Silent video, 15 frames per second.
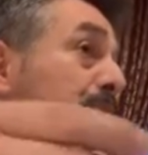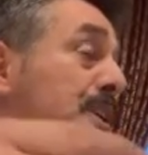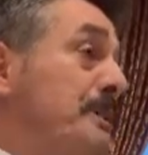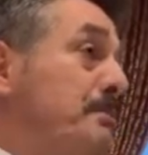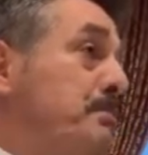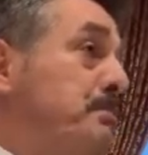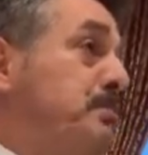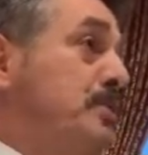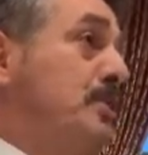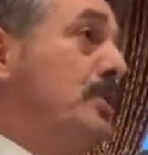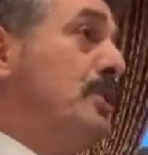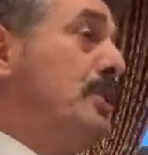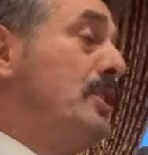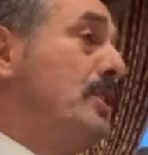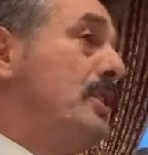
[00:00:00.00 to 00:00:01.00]
ve
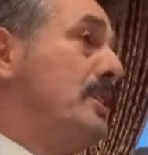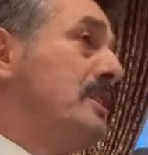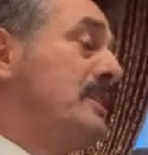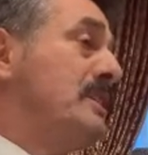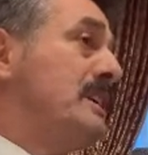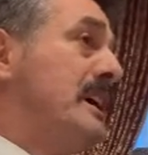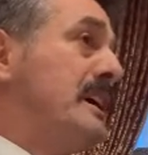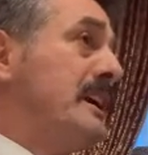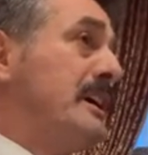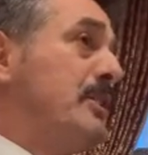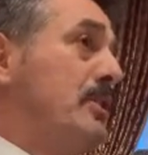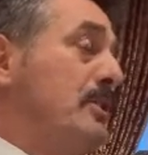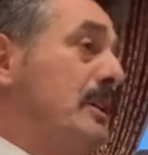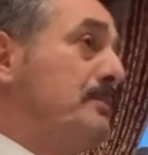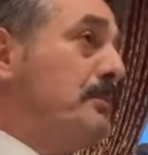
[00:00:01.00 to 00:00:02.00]
bu
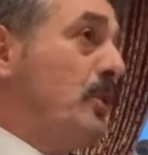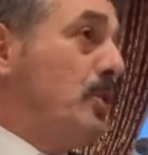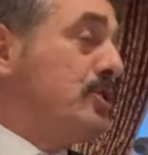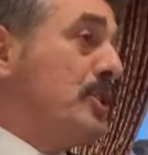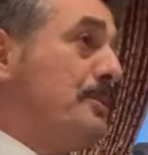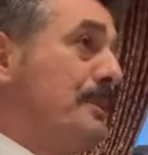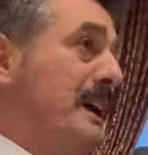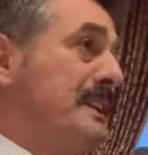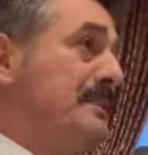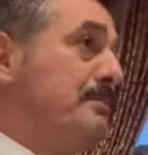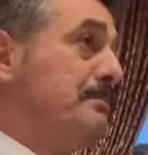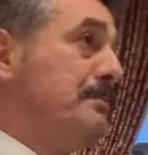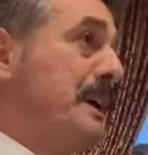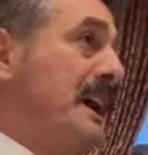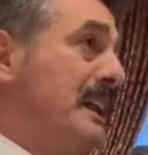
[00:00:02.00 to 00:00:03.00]
karayol
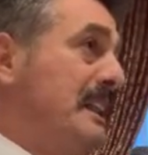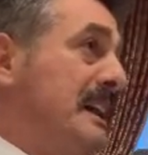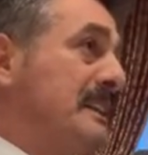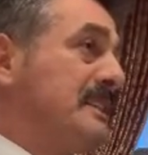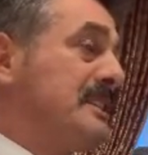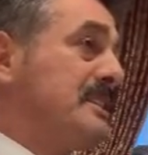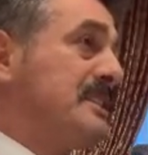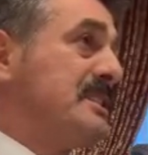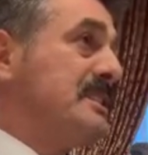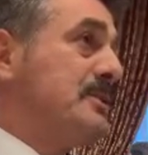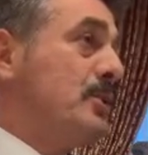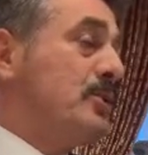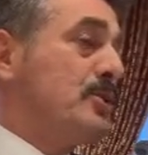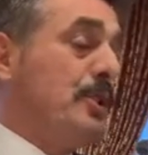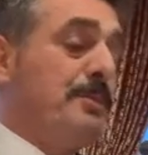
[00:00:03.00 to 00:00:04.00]
otoban
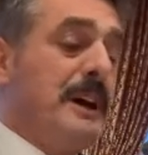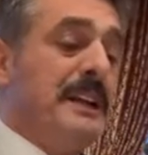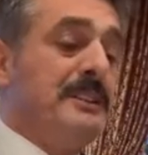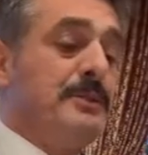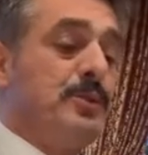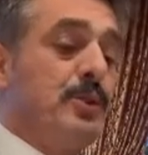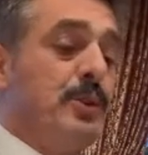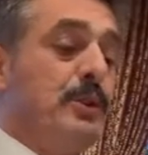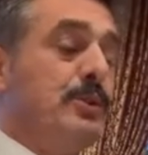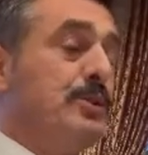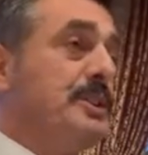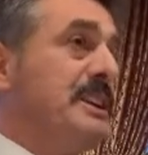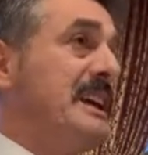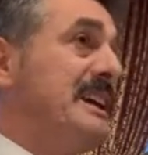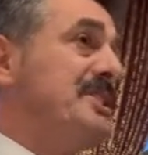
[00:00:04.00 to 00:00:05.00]
bağlantısının, otoban
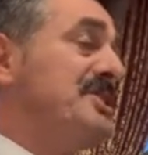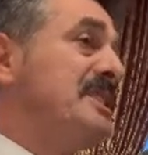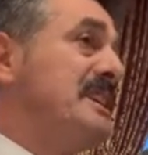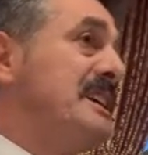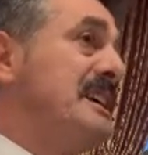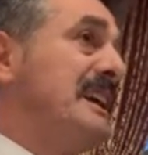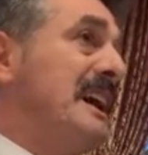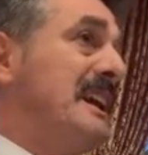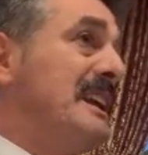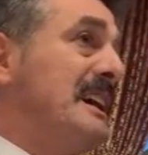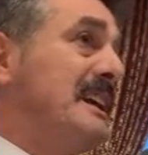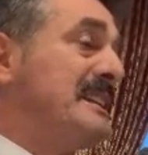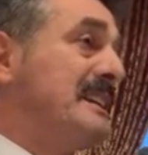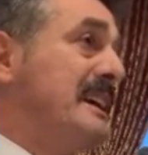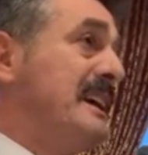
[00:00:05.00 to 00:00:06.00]
yolunun geçtiği
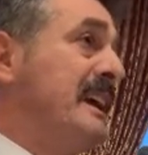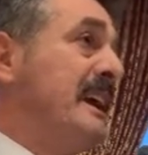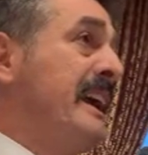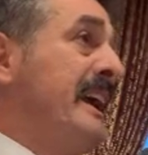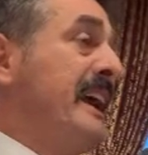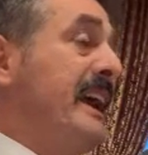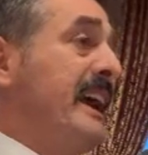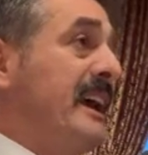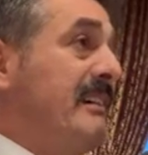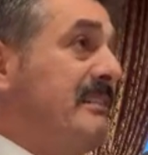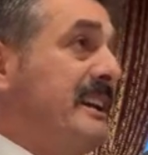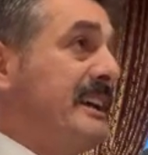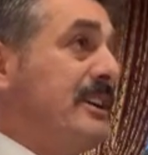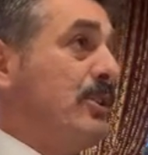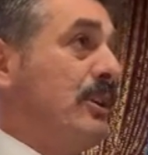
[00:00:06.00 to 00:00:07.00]
yerlerde
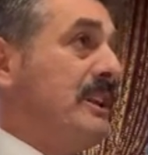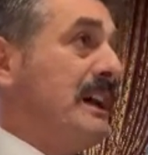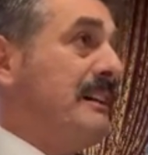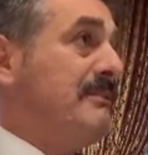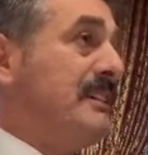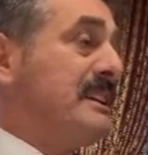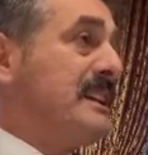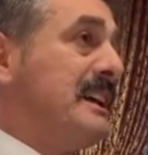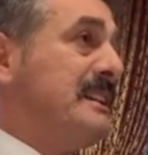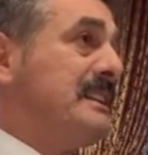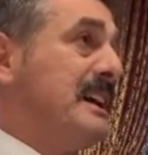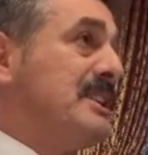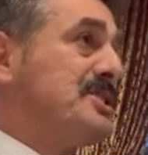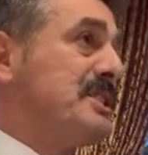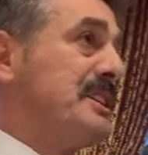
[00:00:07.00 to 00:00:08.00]
evleri olan
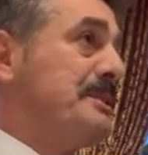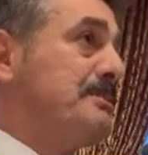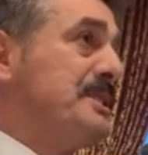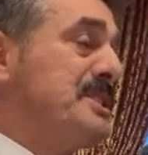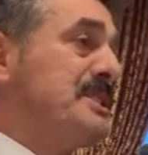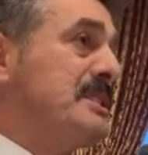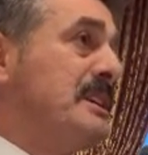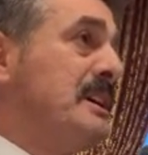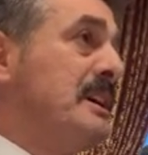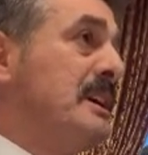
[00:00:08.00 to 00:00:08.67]
vatandaşlarımız